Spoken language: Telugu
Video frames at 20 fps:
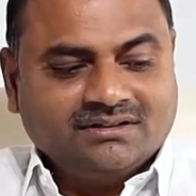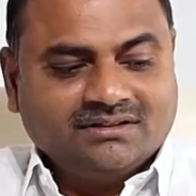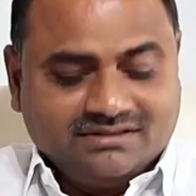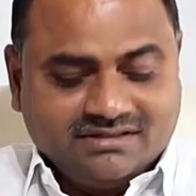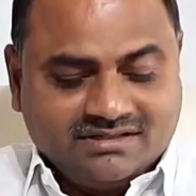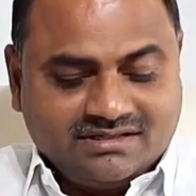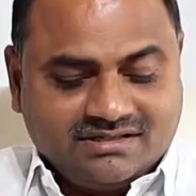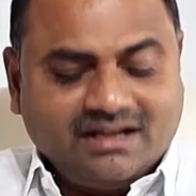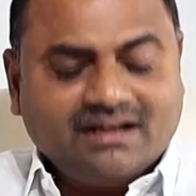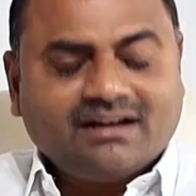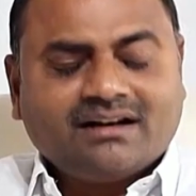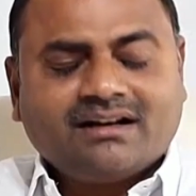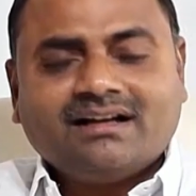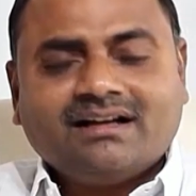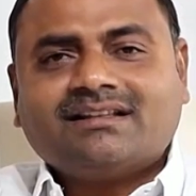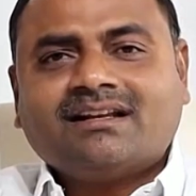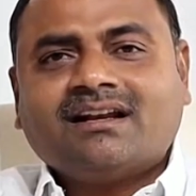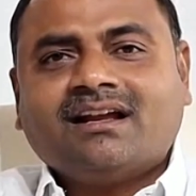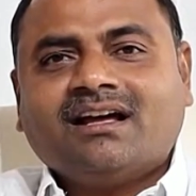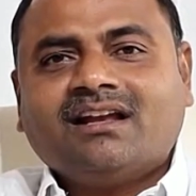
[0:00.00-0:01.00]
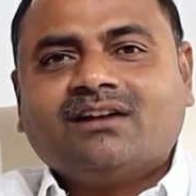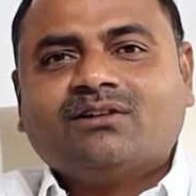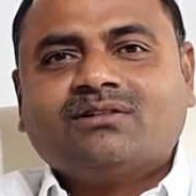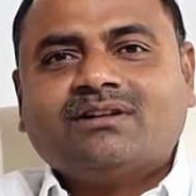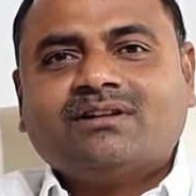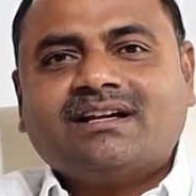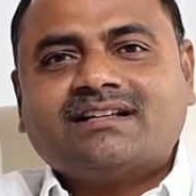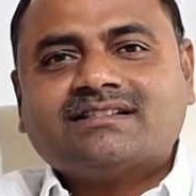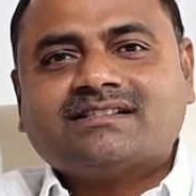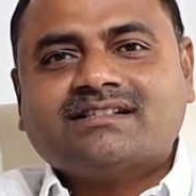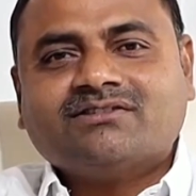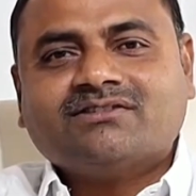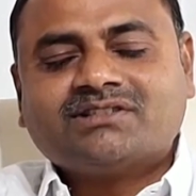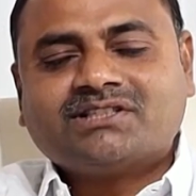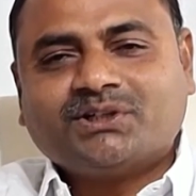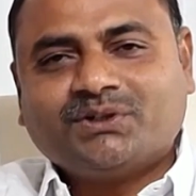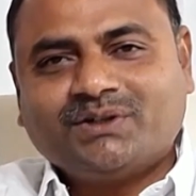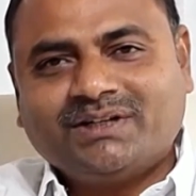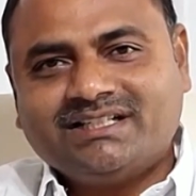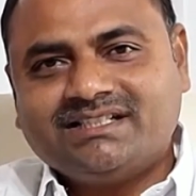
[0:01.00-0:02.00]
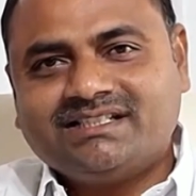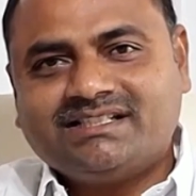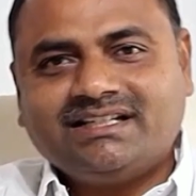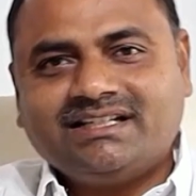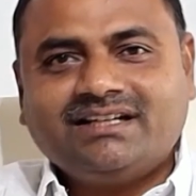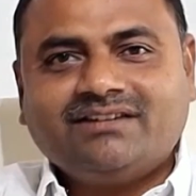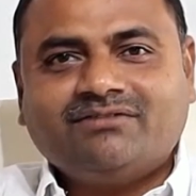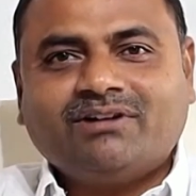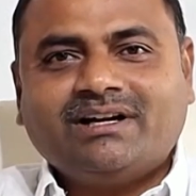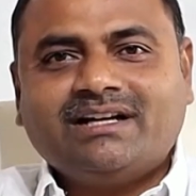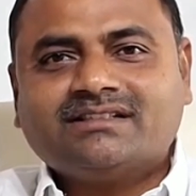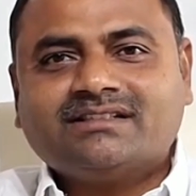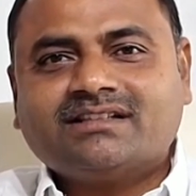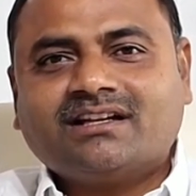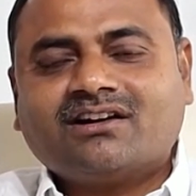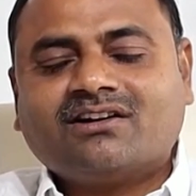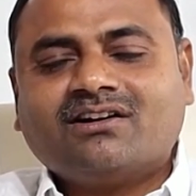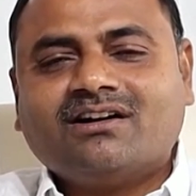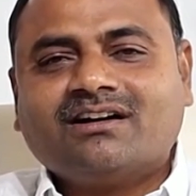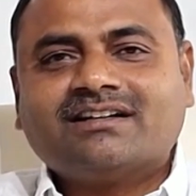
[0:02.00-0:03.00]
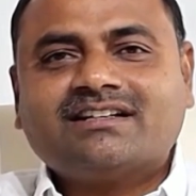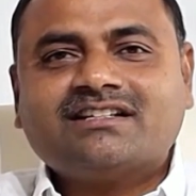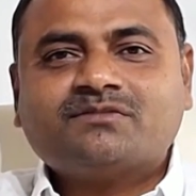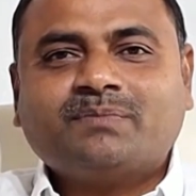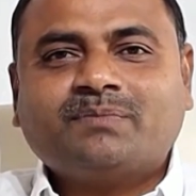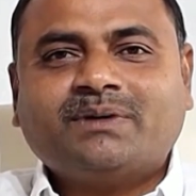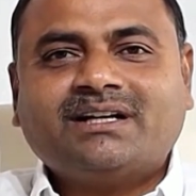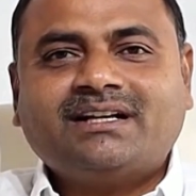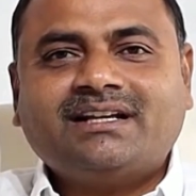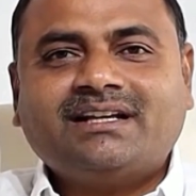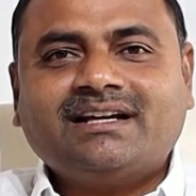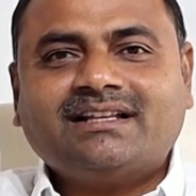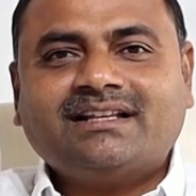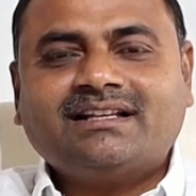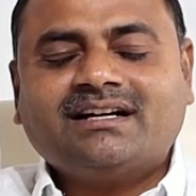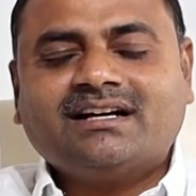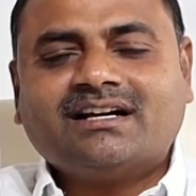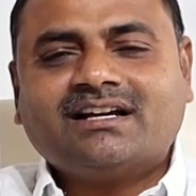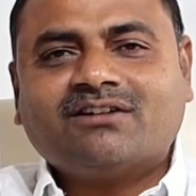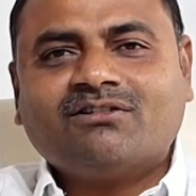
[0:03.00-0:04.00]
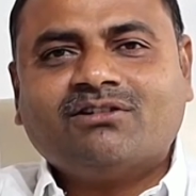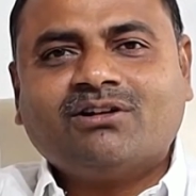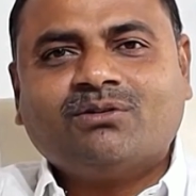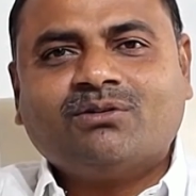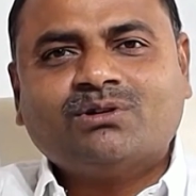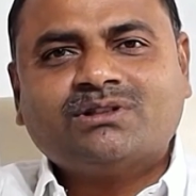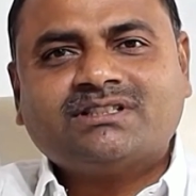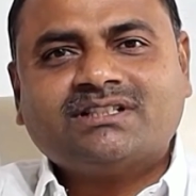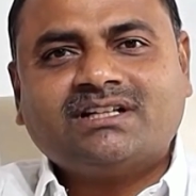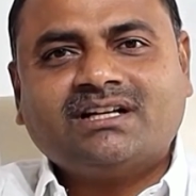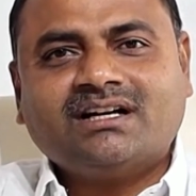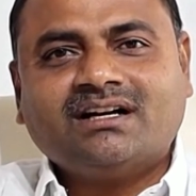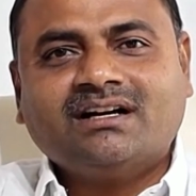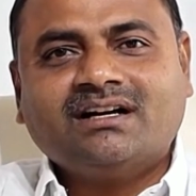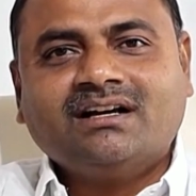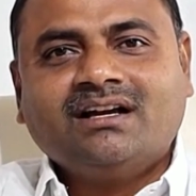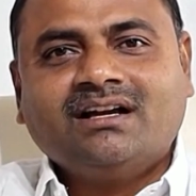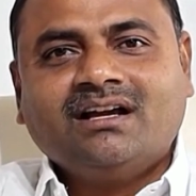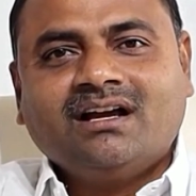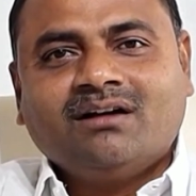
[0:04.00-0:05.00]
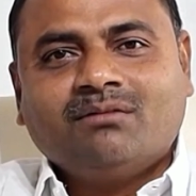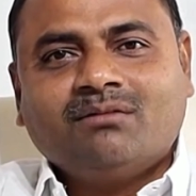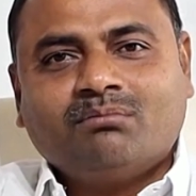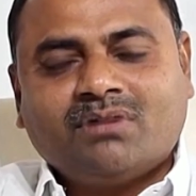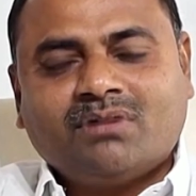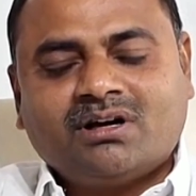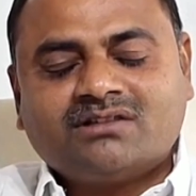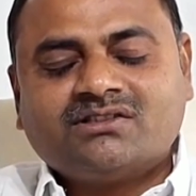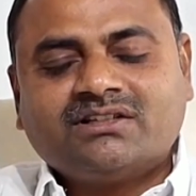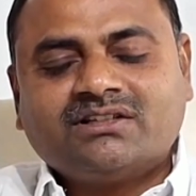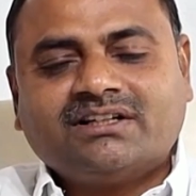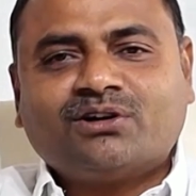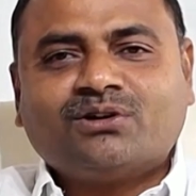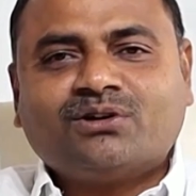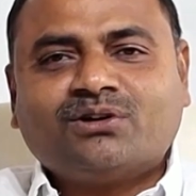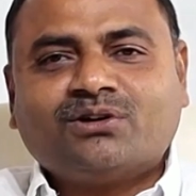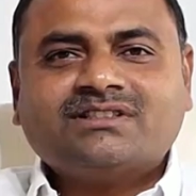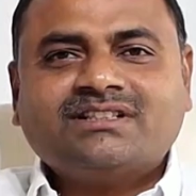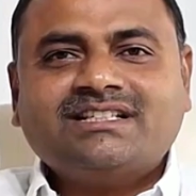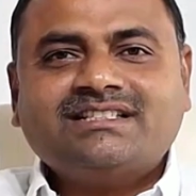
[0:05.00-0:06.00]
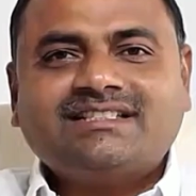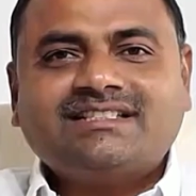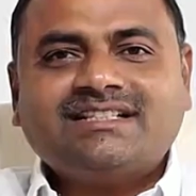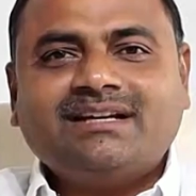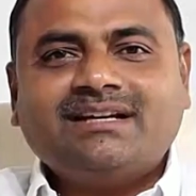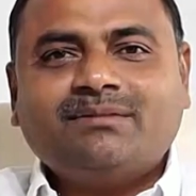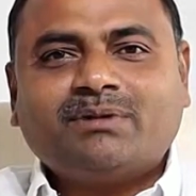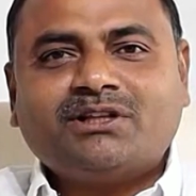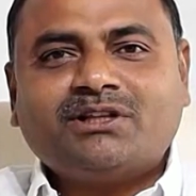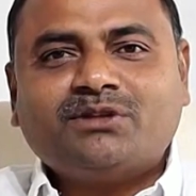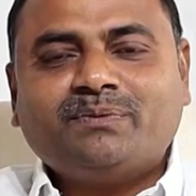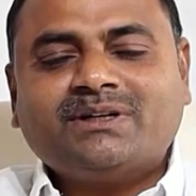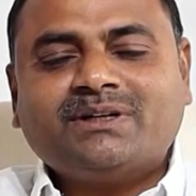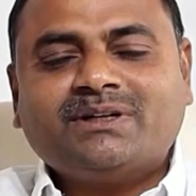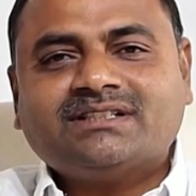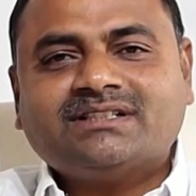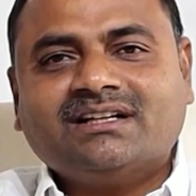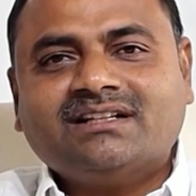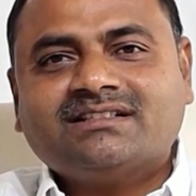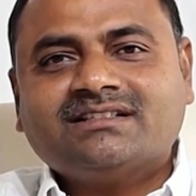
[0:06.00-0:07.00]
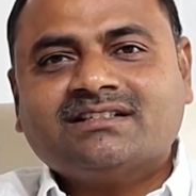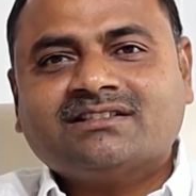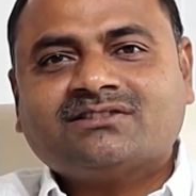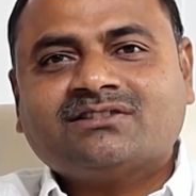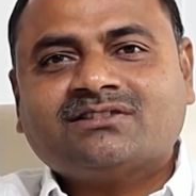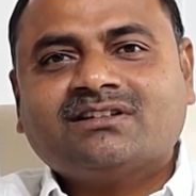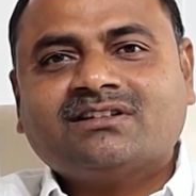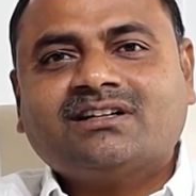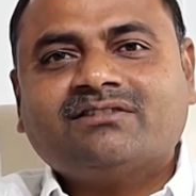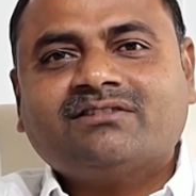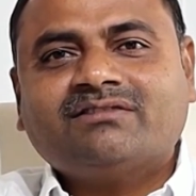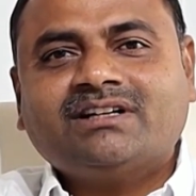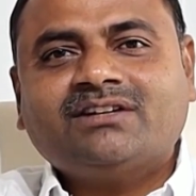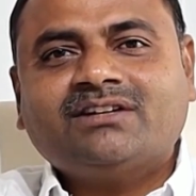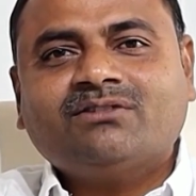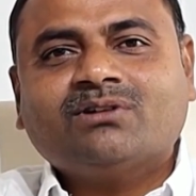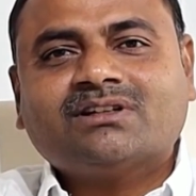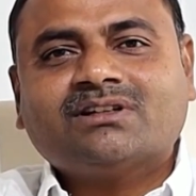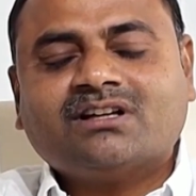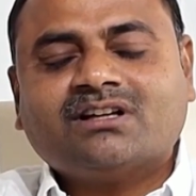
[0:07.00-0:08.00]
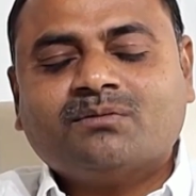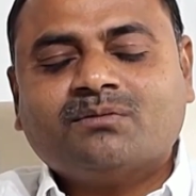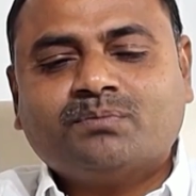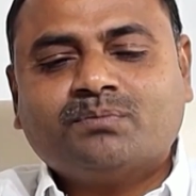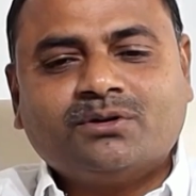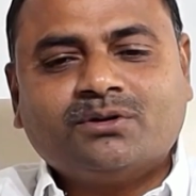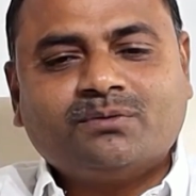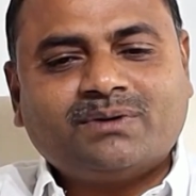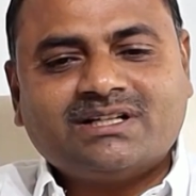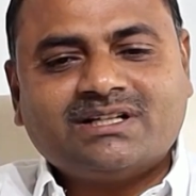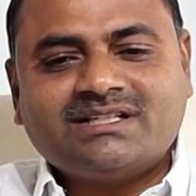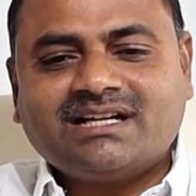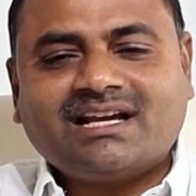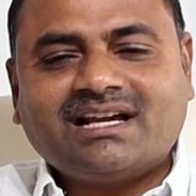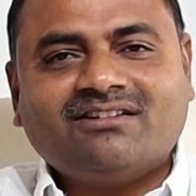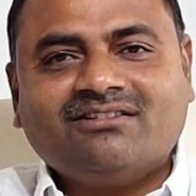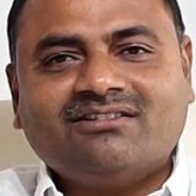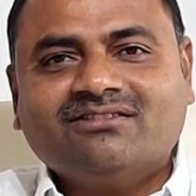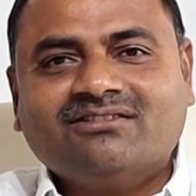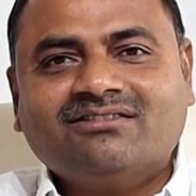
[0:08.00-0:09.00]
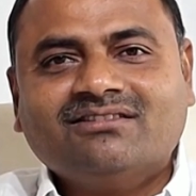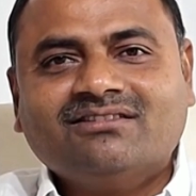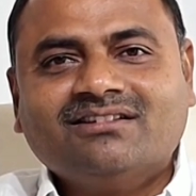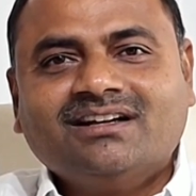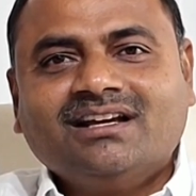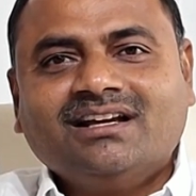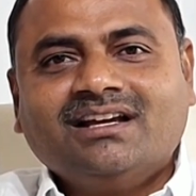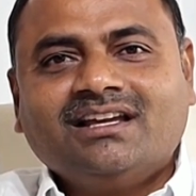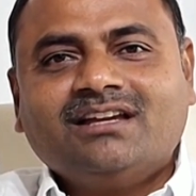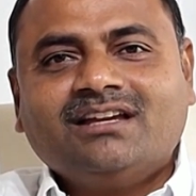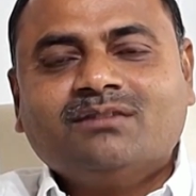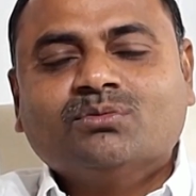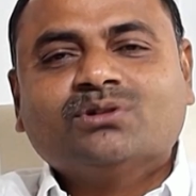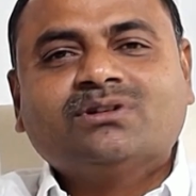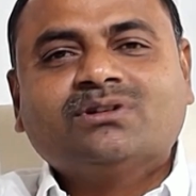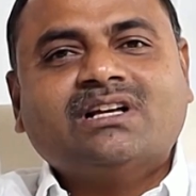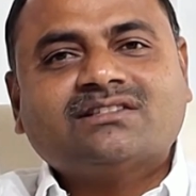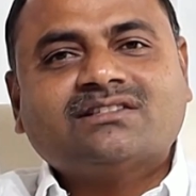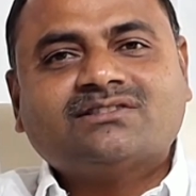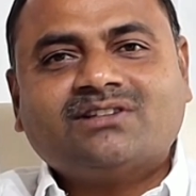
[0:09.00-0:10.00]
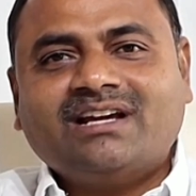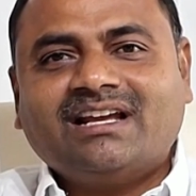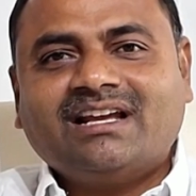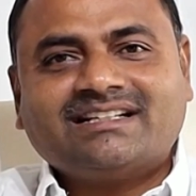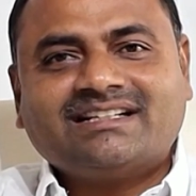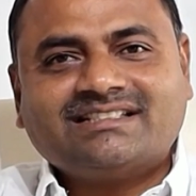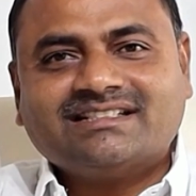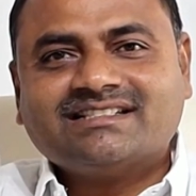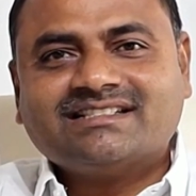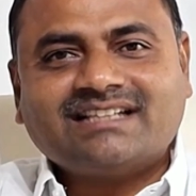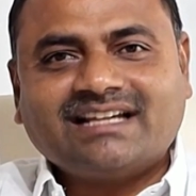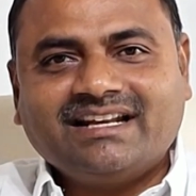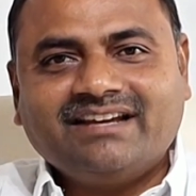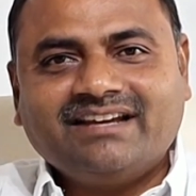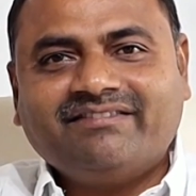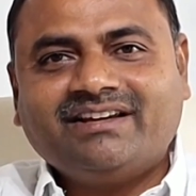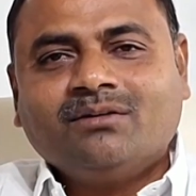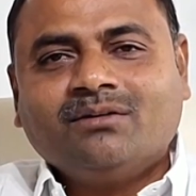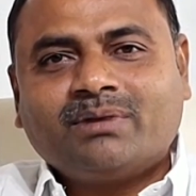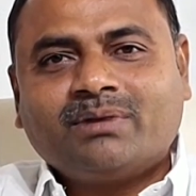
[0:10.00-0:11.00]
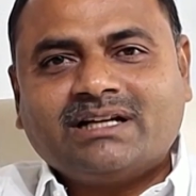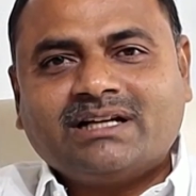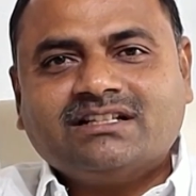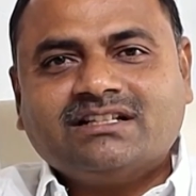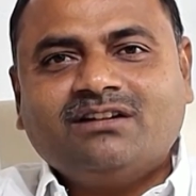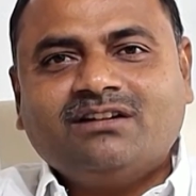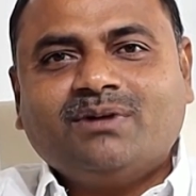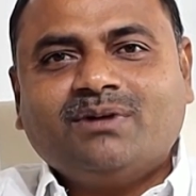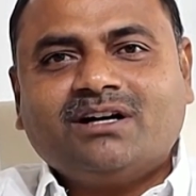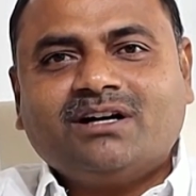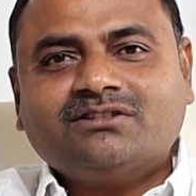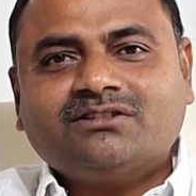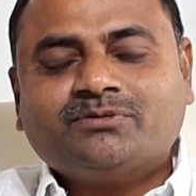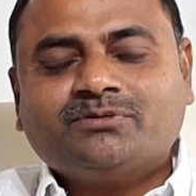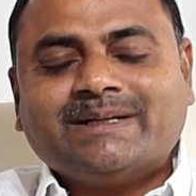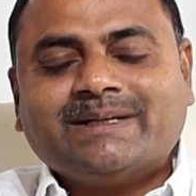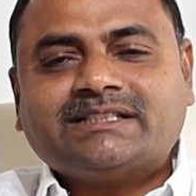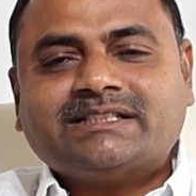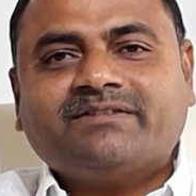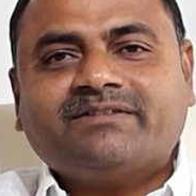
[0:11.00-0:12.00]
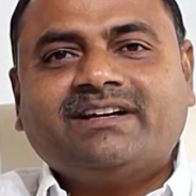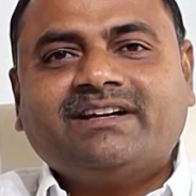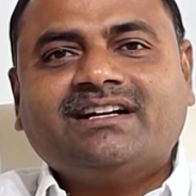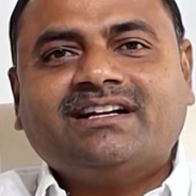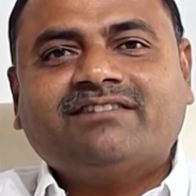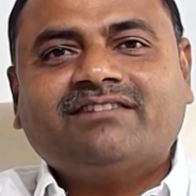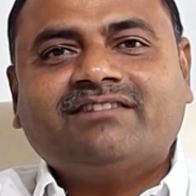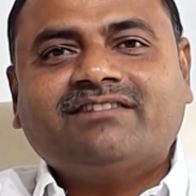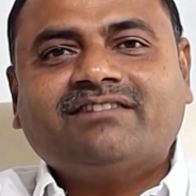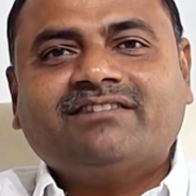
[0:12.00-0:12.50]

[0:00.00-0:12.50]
సార్ గత నాలుగున్నర సంవత్సరం నుంచి వైఎస్ఆర్ కాంగ్రెస్ పార్టీ అధికారంలో వచ్చిన మరుసటి రోజు నుంచే ప్రతిపక్షాలు చేస్తున్నటువంటి ఒక తప్పుడు ప్రచారం ఈ ముందస్తు ఎలక్షన్స్ అనేవి ప్రజలు మాకు స్పష్టమైనటువంటి